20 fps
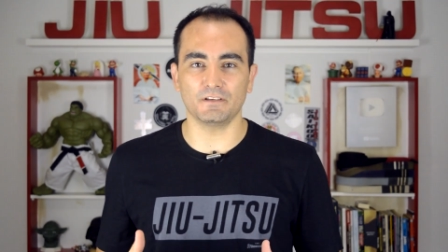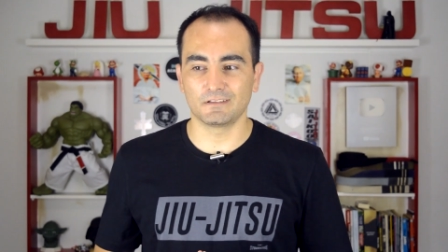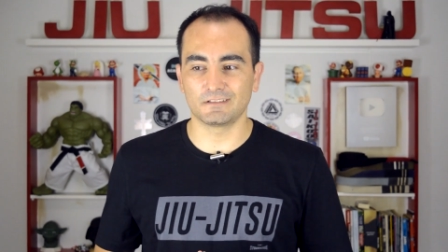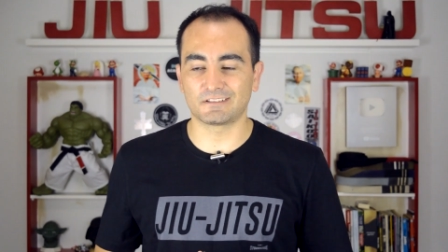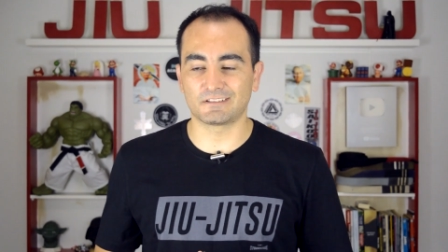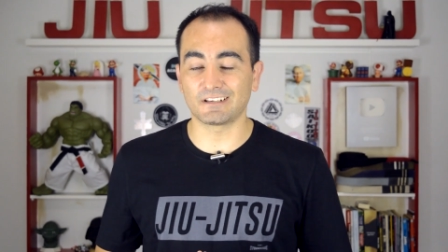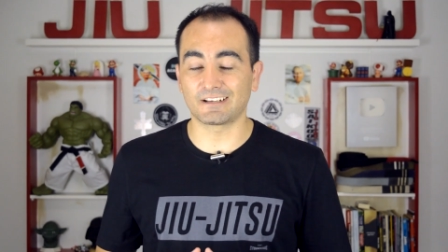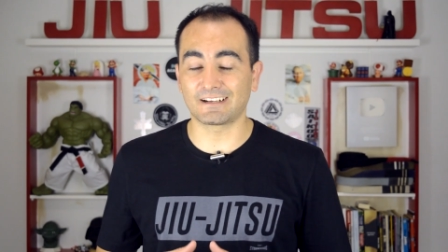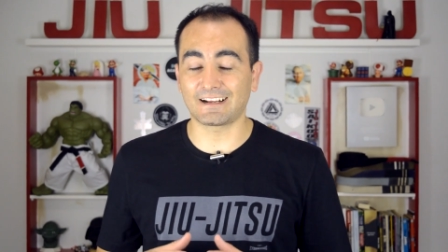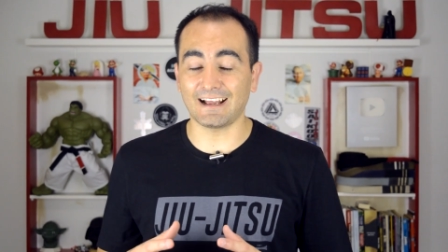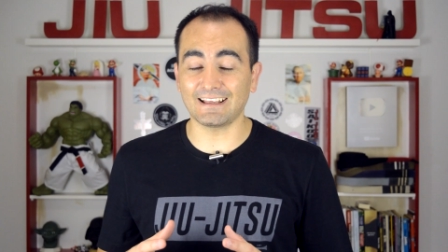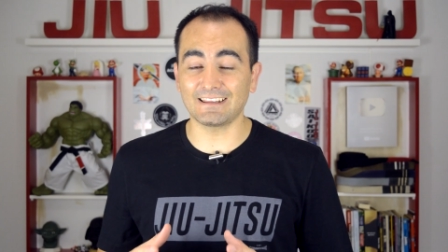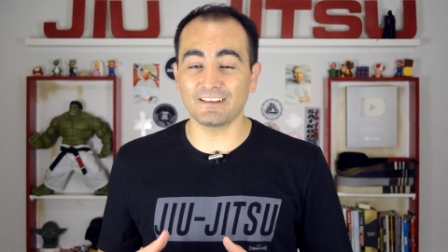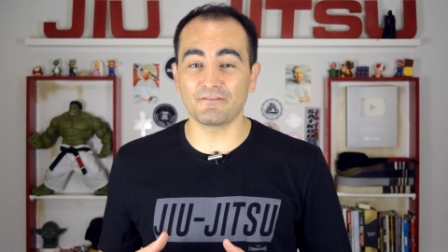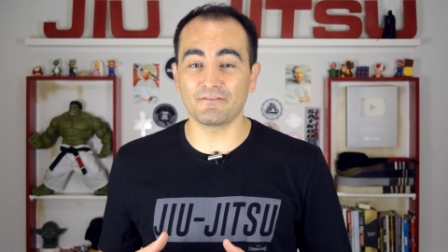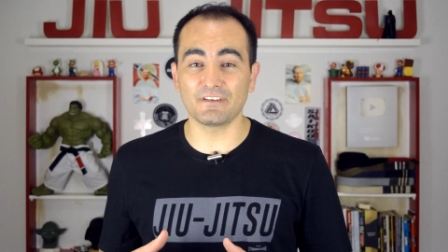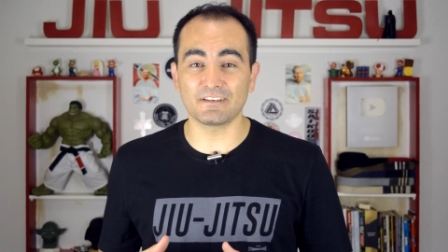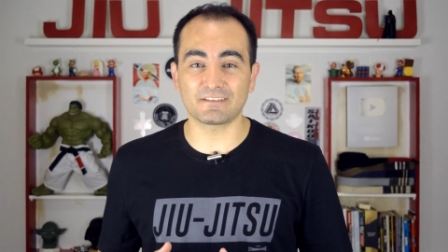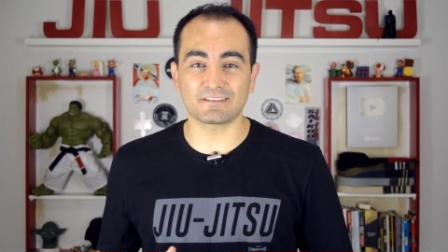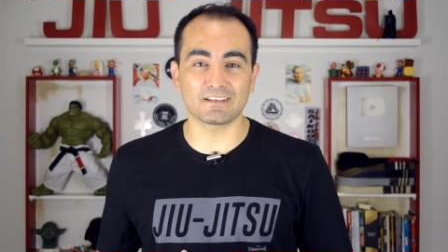Se cada
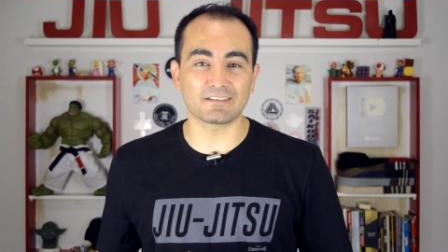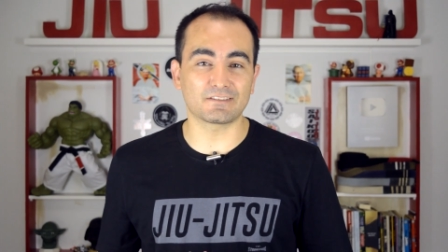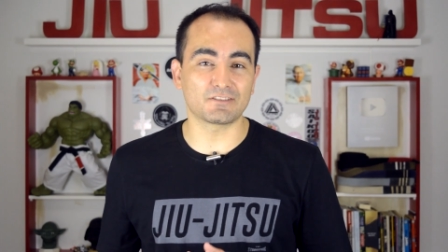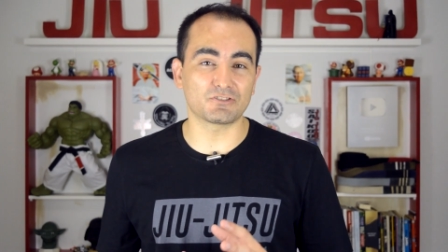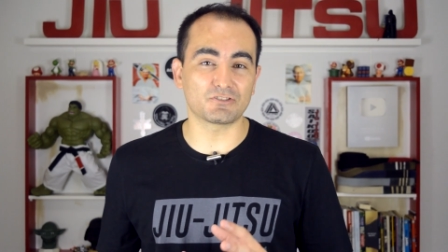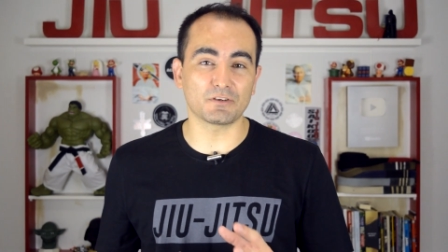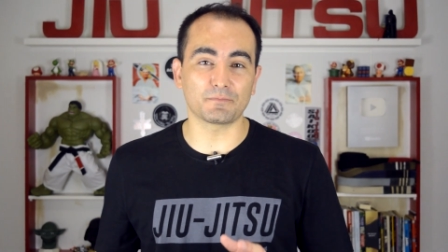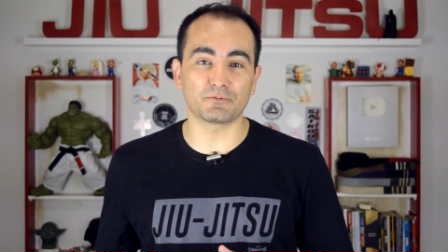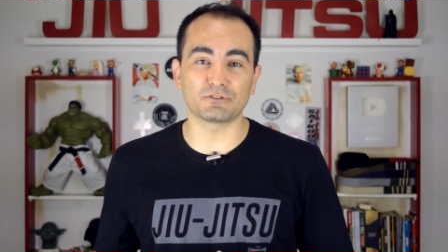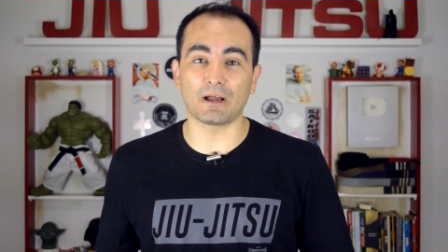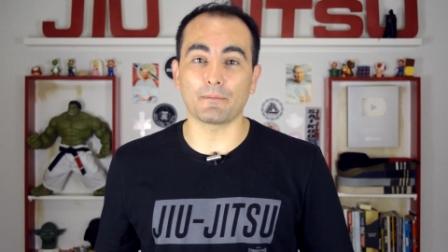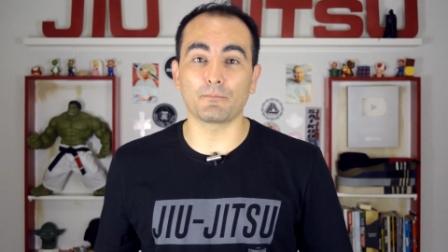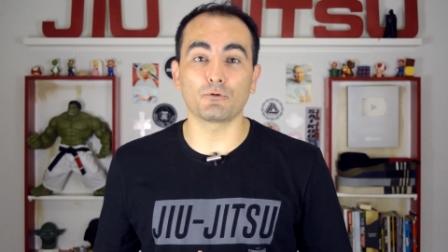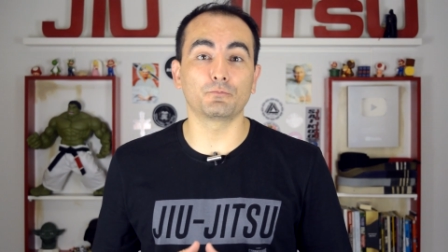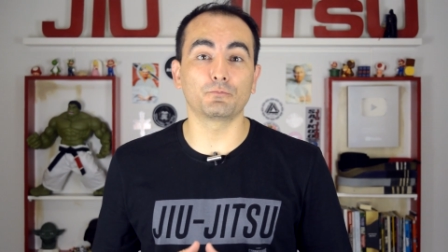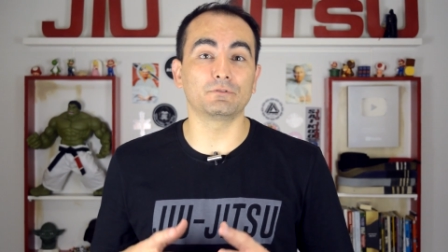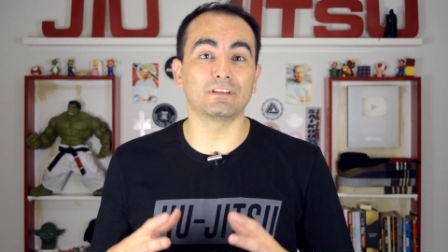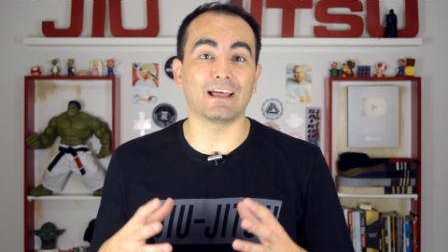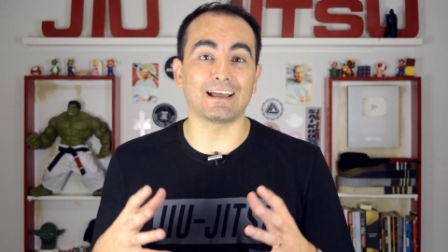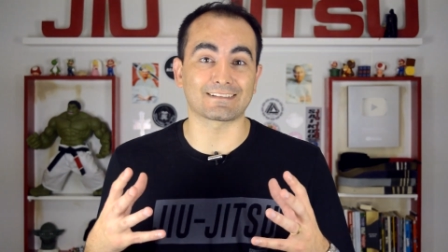vez que esse tipo de
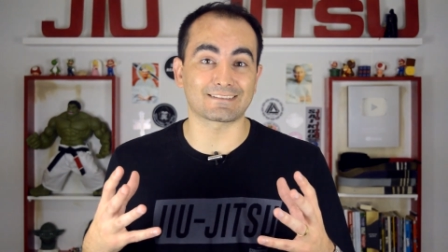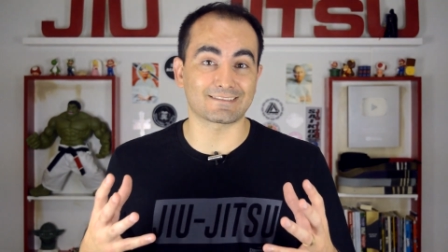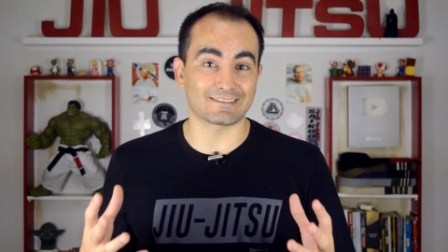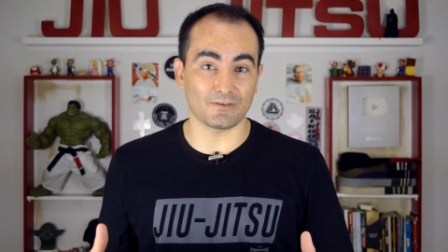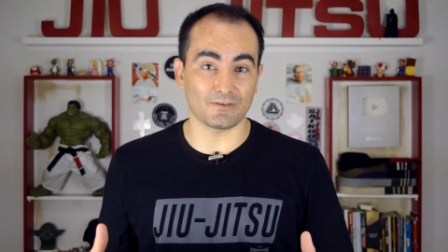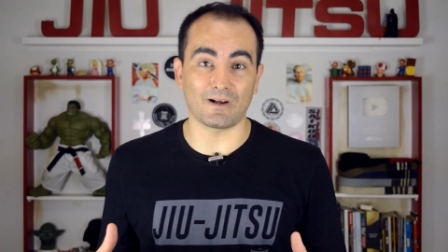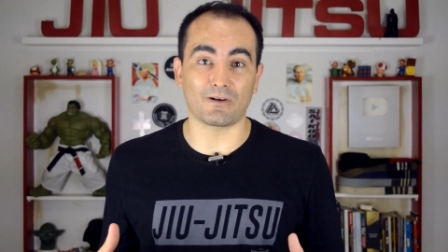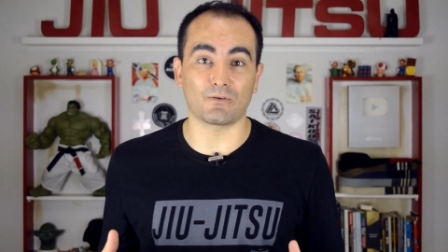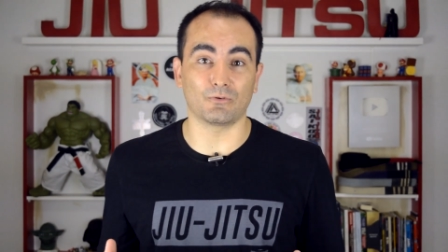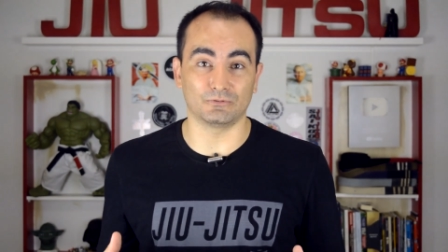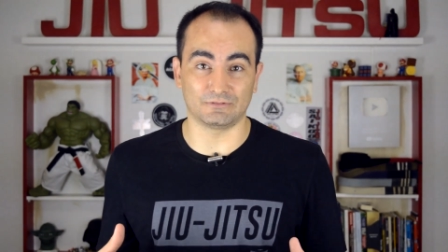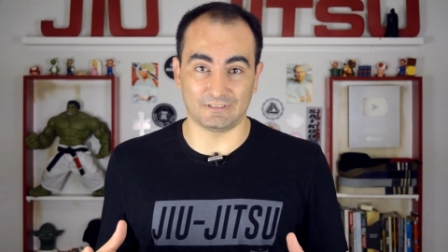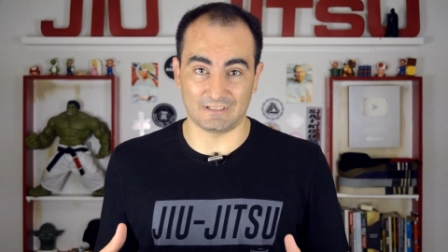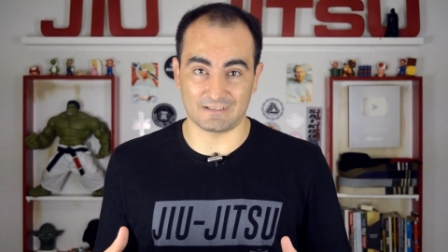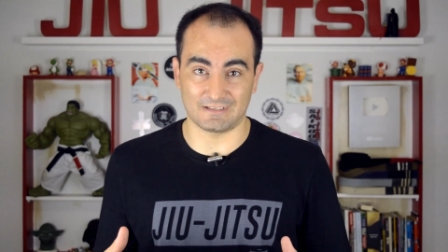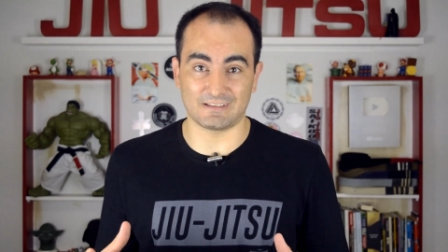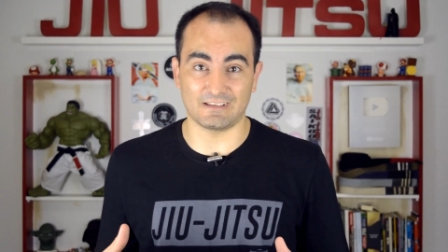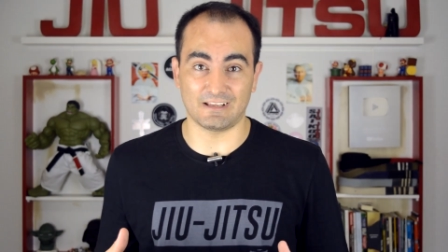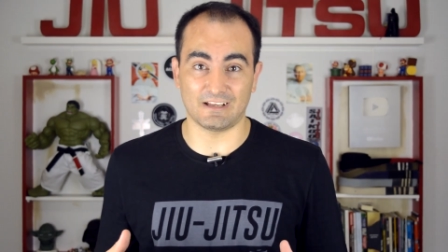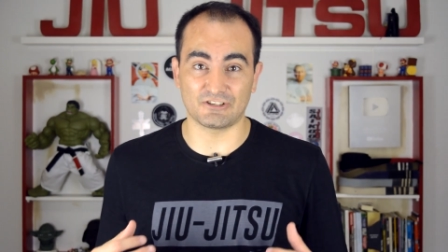abominação
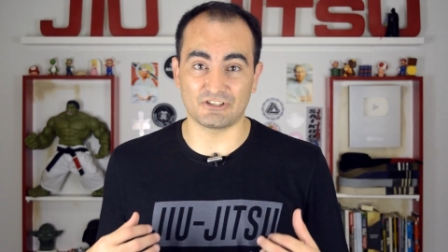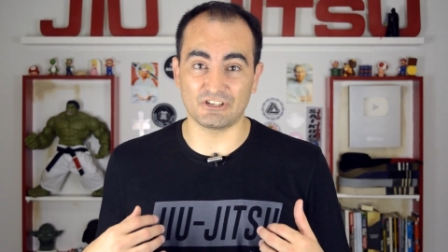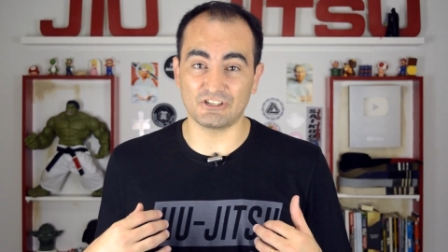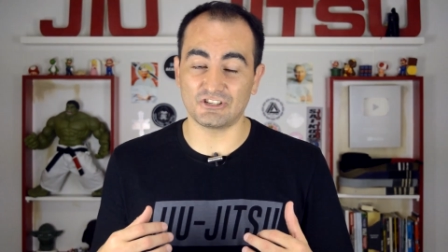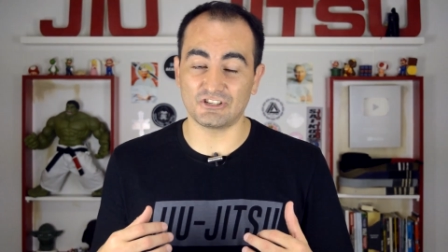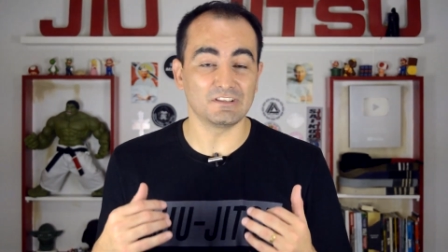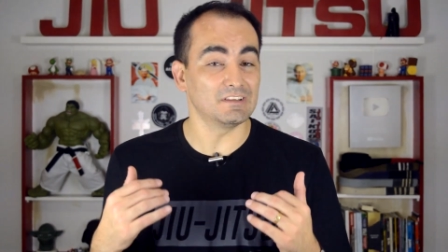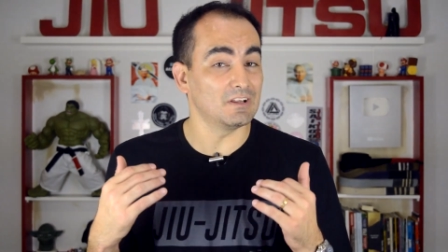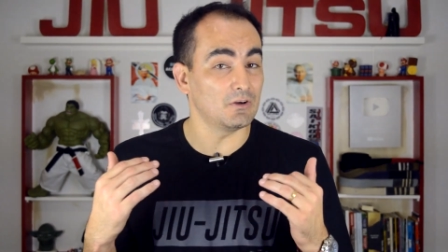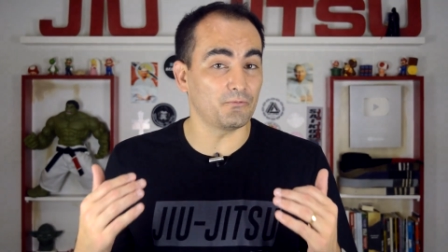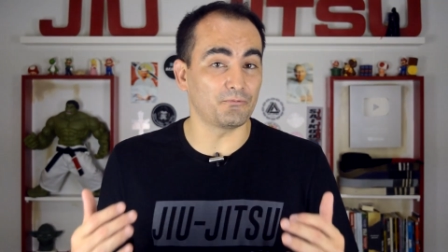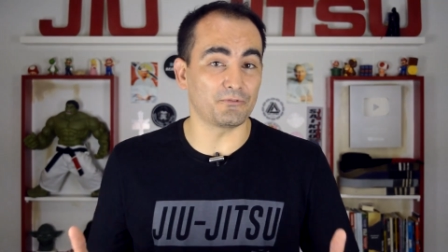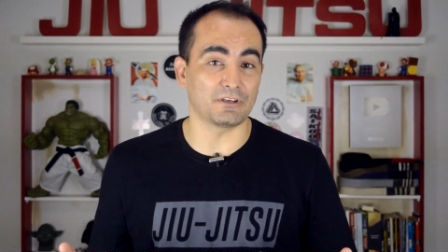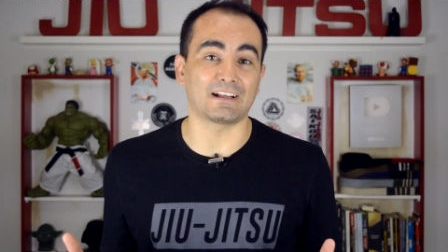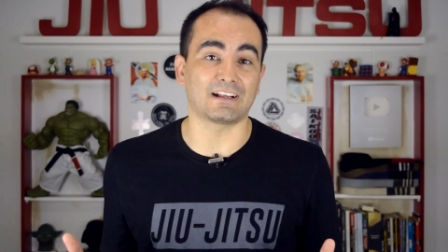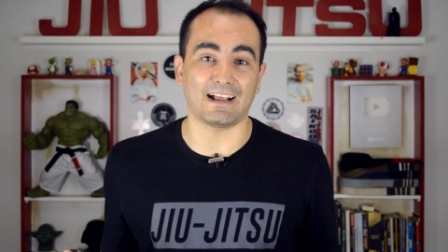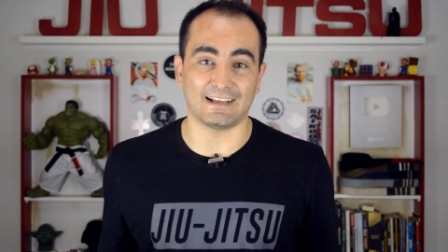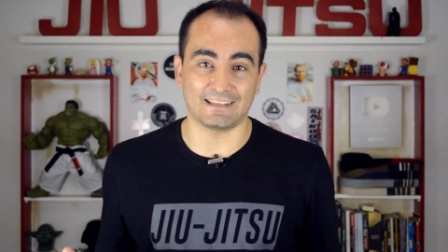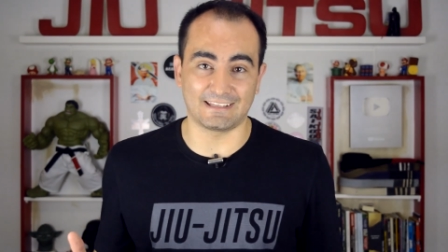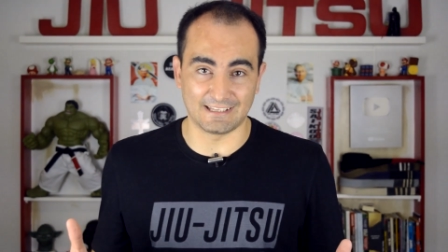acontecer, a gente não
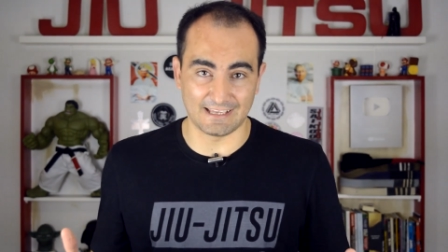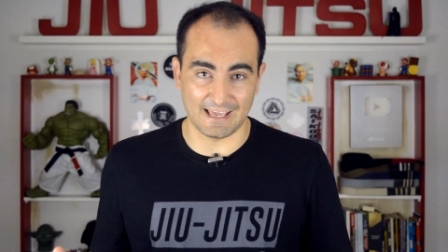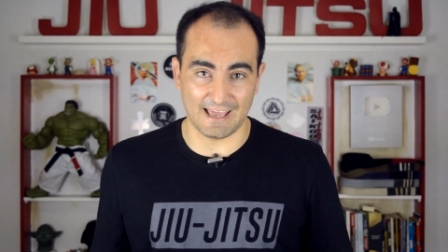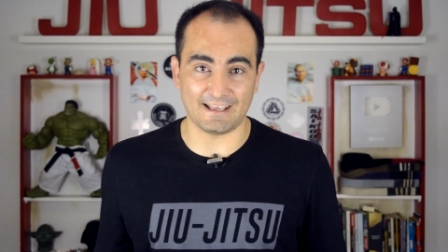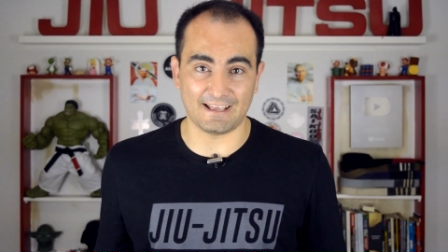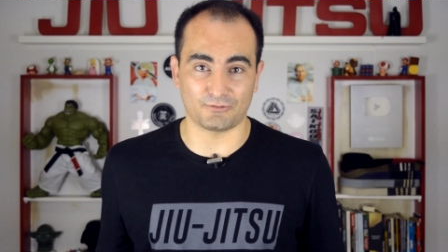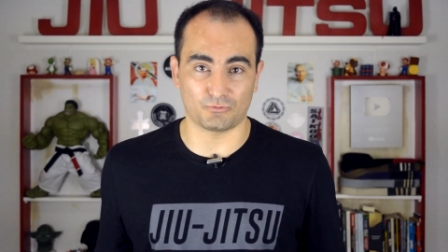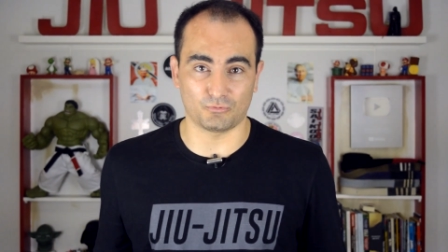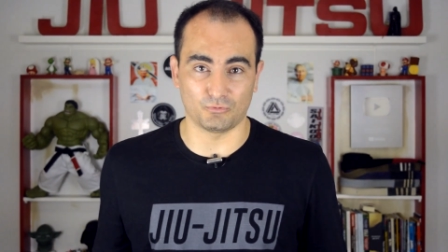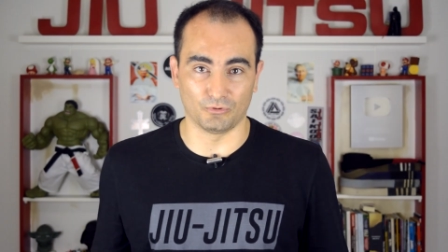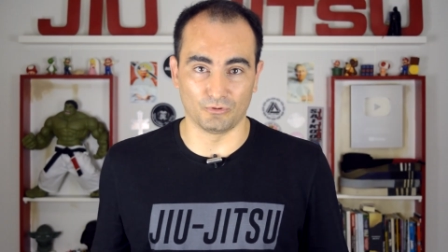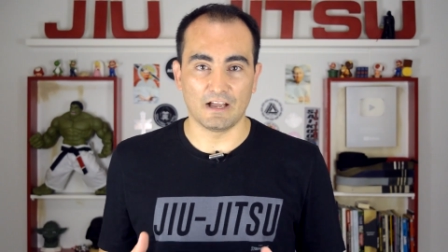ficar quieto,